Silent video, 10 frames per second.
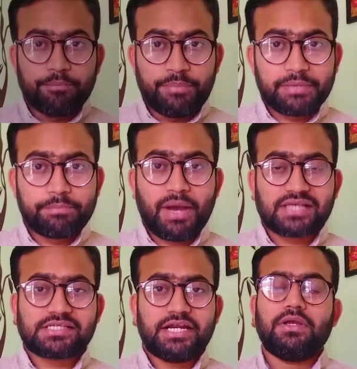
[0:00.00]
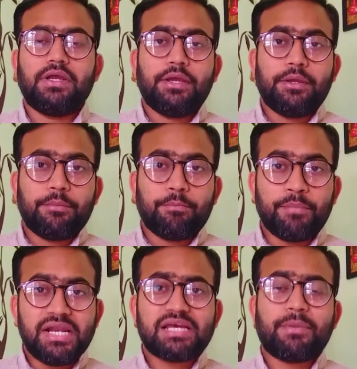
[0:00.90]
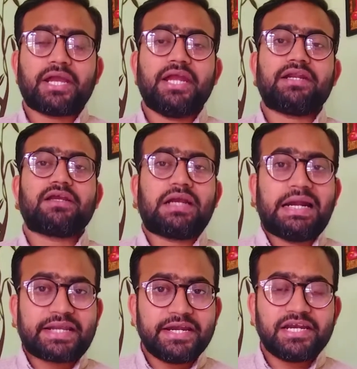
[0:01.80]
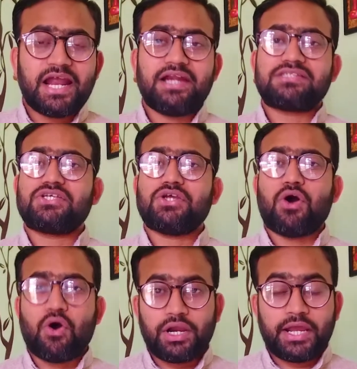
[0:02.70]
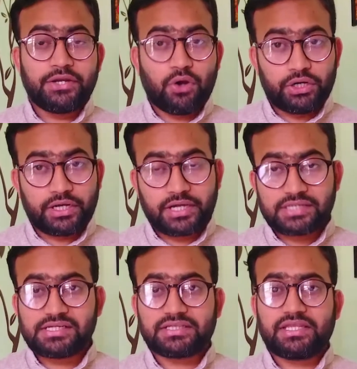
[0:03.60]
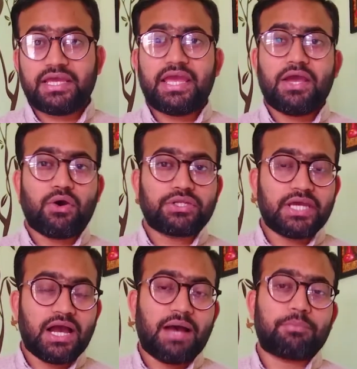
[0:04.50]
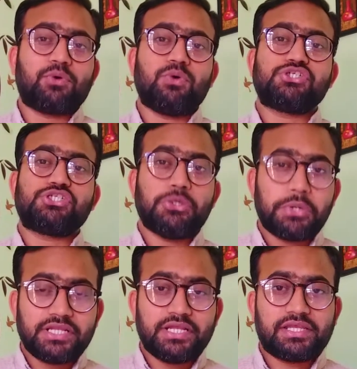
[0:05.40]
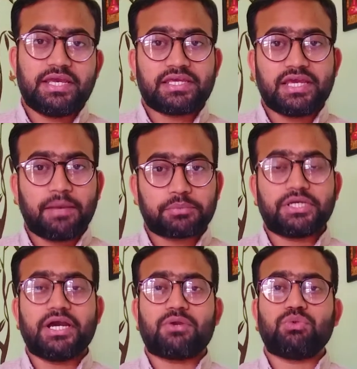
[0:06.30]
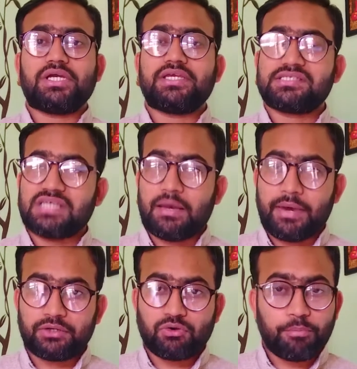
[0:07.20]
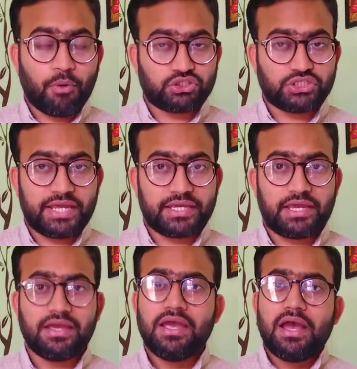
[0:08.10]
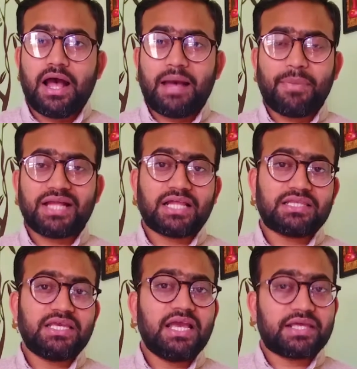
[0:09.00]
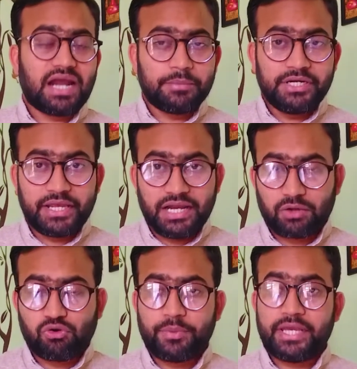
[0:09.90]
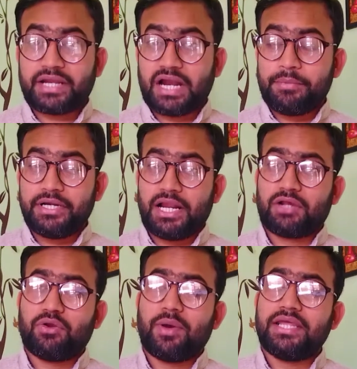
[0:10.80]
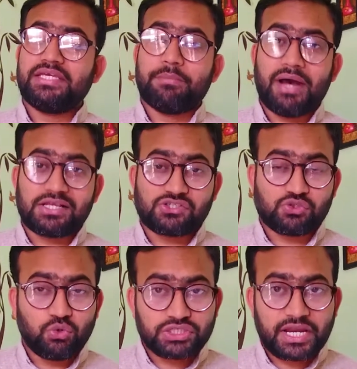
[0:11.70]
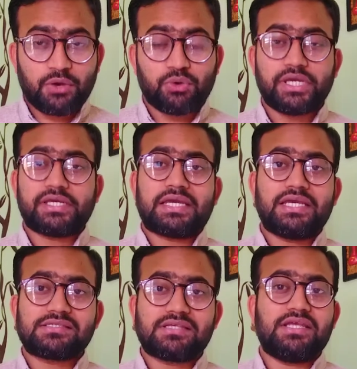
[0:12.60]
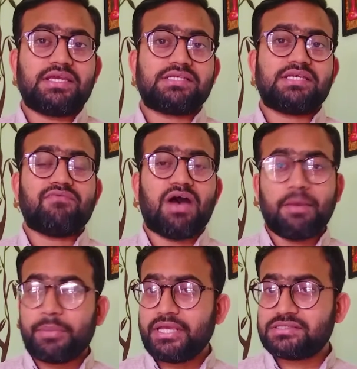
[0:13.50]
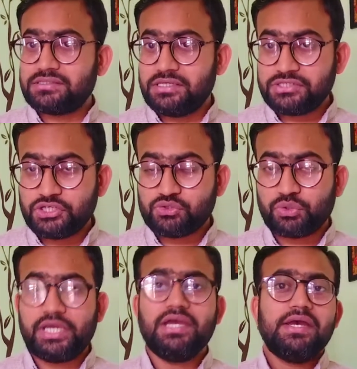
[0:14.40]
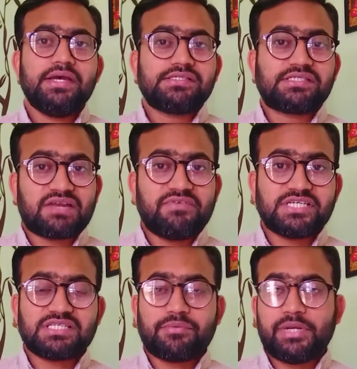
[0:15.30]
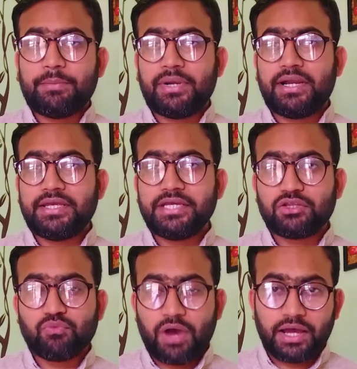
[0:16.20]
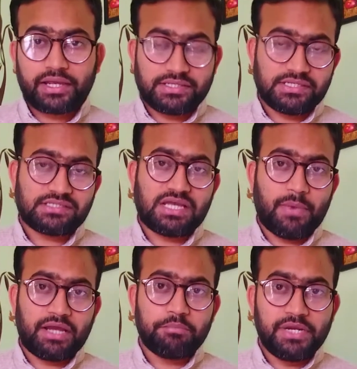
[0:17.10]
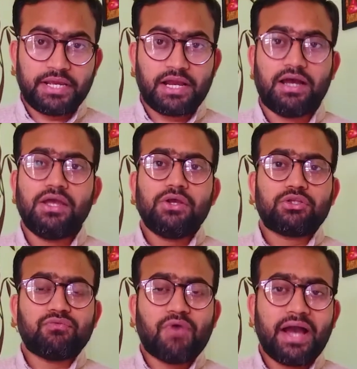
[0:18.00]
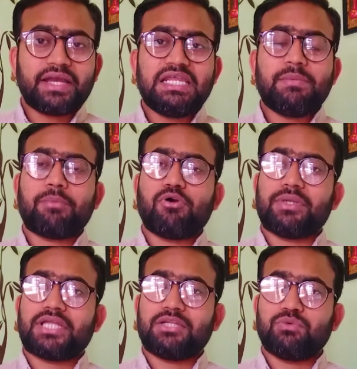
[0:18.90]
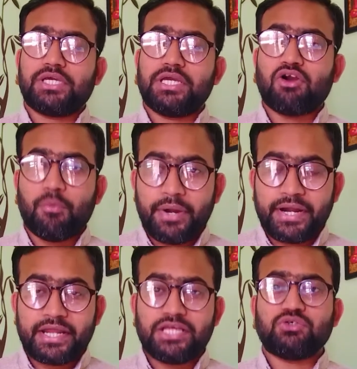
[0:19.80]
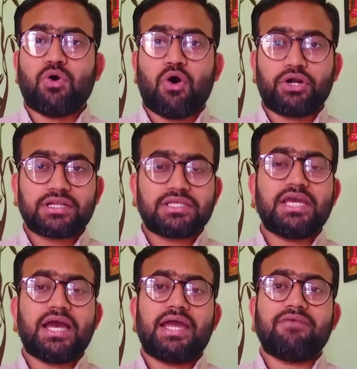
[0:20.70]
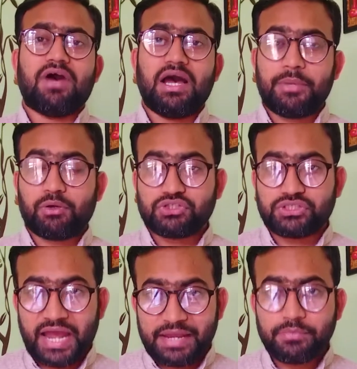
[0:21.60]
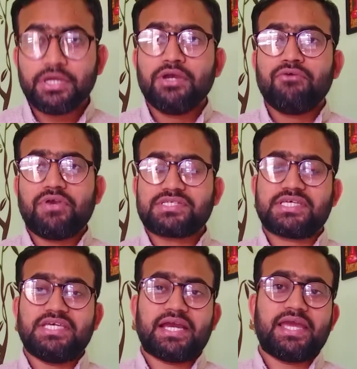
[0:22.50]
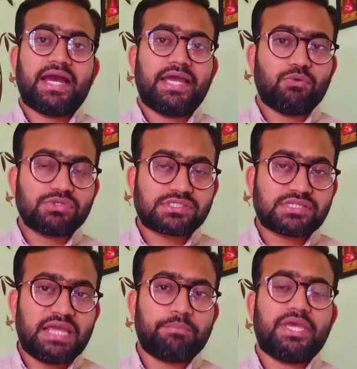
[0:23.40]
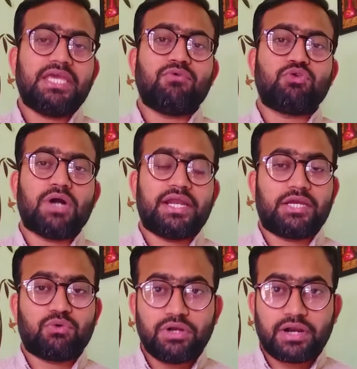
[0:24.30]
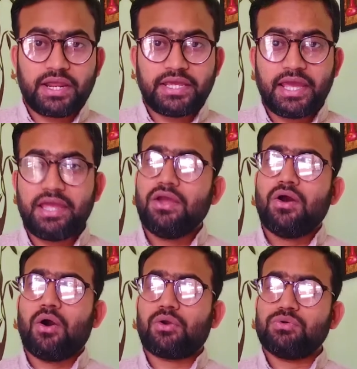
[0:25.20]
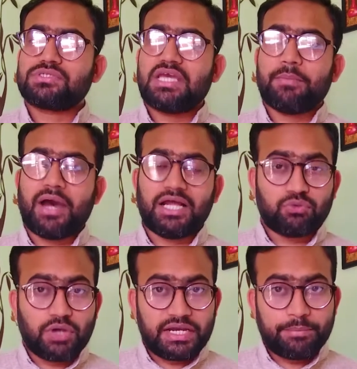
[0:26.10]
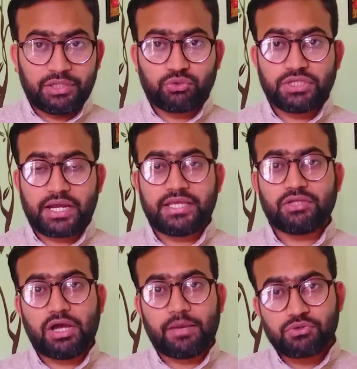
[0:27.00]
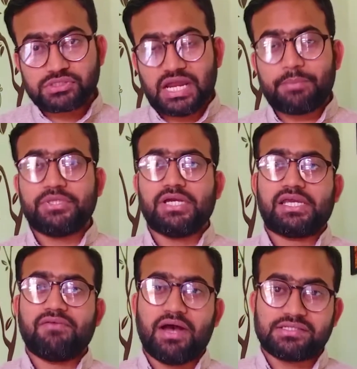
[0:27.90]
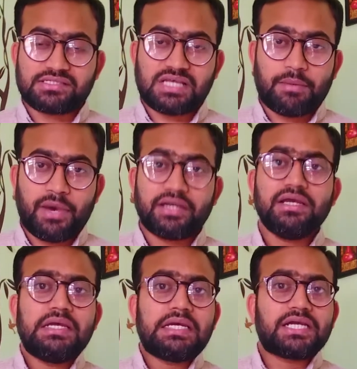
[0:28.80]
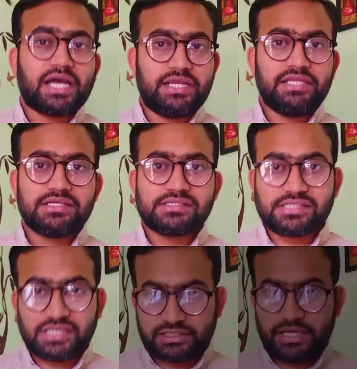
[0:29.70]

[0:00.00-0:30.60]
बिग बास्केट मिल्क बकेट कंट्री डिलाइट से ऑनलाइन ऑर्डर कर सकते हैं और ये आपको श्योरिटी देते हैं कि आपके घरों तक ये सामान को पहुंचाएंगे अब बात आती है ग्रामीण इलाकों में ग्रामीण इलाके वाले ये बात सोच रहे होंगे कि किस तरीके से वहां पे इस इन चीजों की सर्विसेज अवेलेबल नहीं है तो वहां कैसे सामान मिलेगा तो वहां मैं आपको बता दूं कि गवर्नमेंट ने जो ऑर्डर दिया है वहां पे कुछ टाइम फिक्स किया गया है उस टाइम पे ही वो दुकानें खुल रही हैं और उसके बाद दुकानें बंद हो जा रही हैं तो आप उस टाइम पे जाके वहां से सामान खरीद सकते